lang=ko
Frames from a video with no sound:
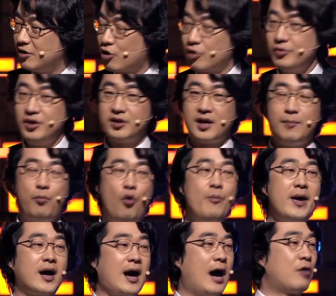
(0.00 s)
여러분이 이렇게
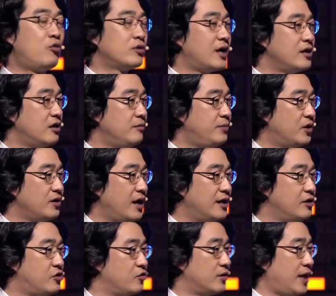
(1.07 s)
몸에 갖고 다니는 병이
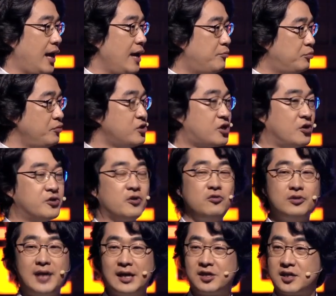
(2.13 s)
아니죠. 대부분
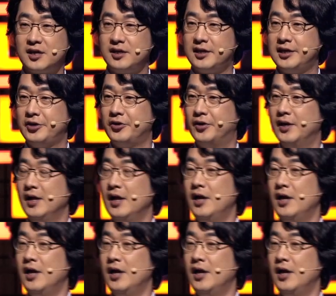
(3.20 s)
저절로 낫잖아요.